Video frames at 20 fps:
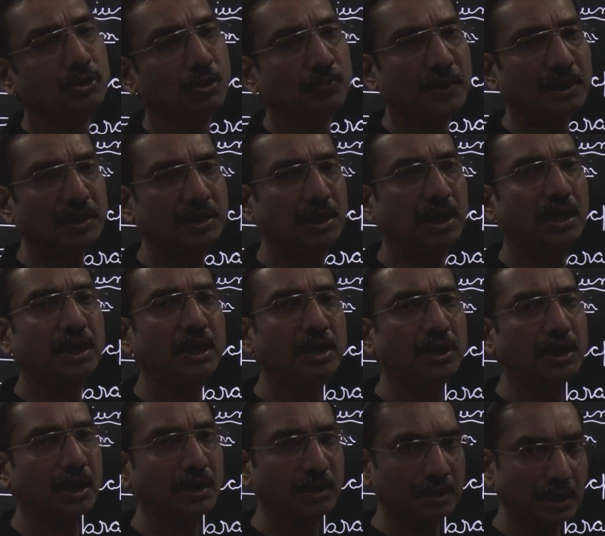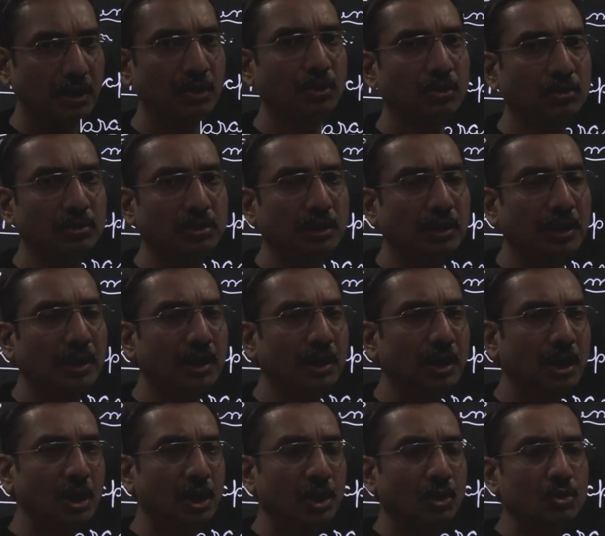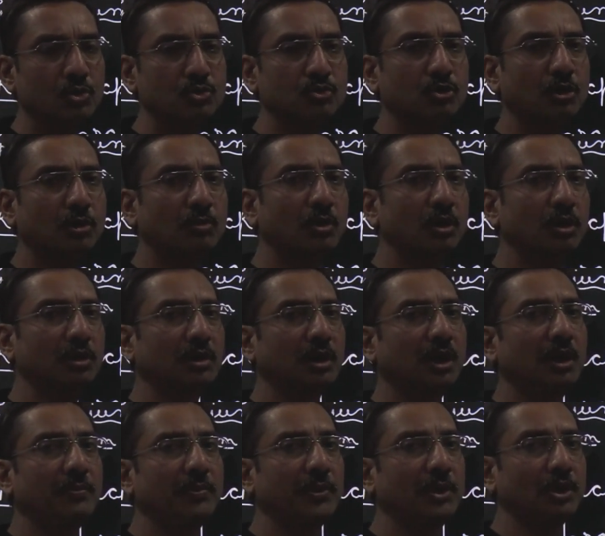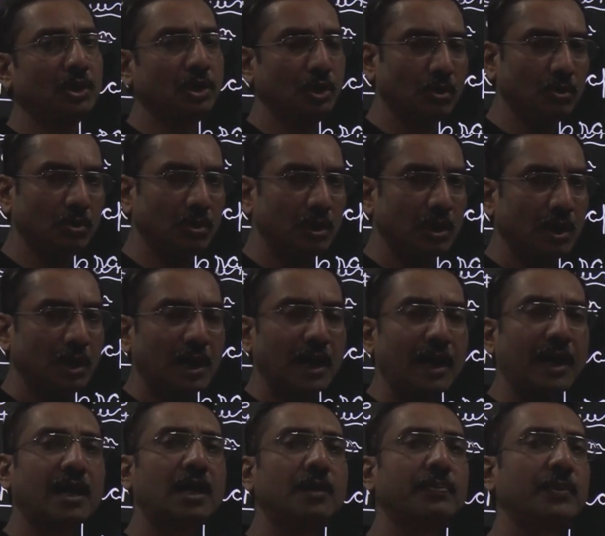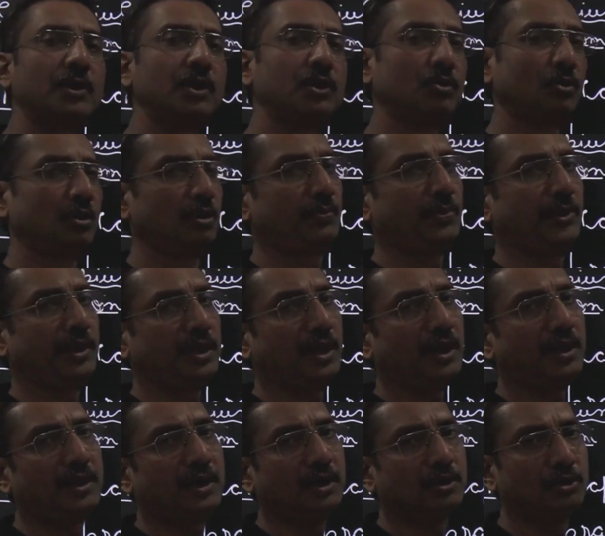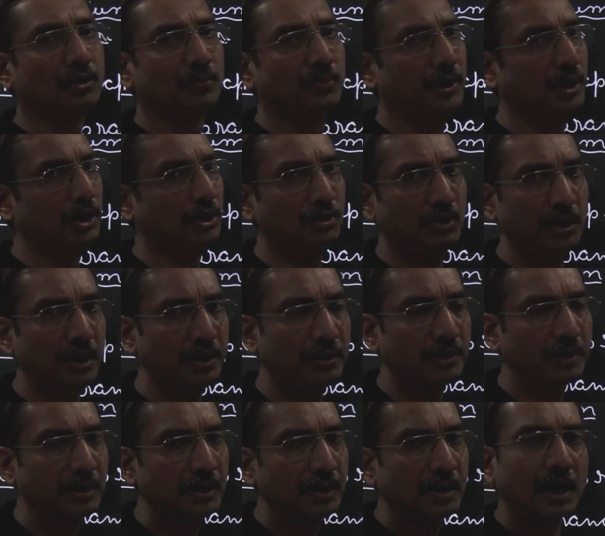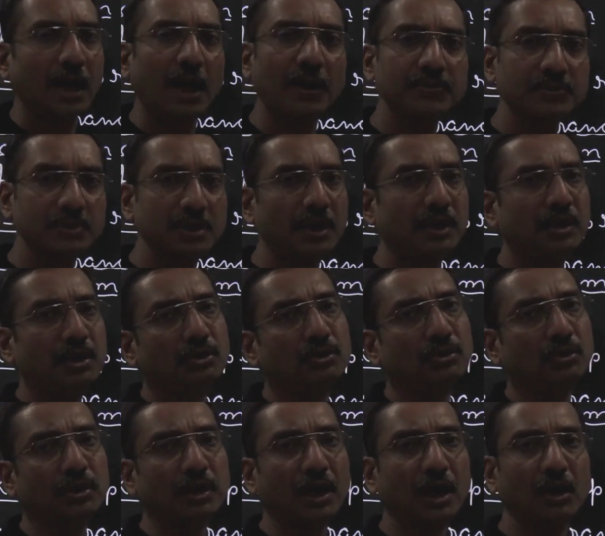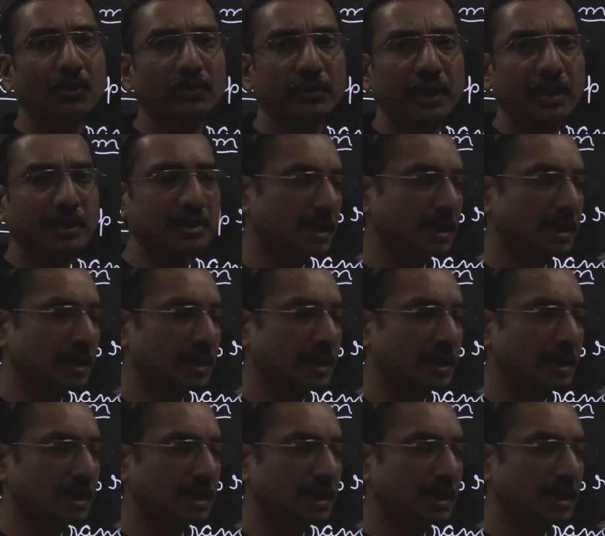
जो पत्ती की डंठल होती है उसको बोलते हैं पीटियोल अगर पीटीओल प्रेजेंट है तो पीटीओलेट अपसेंट है तो क्या हो गया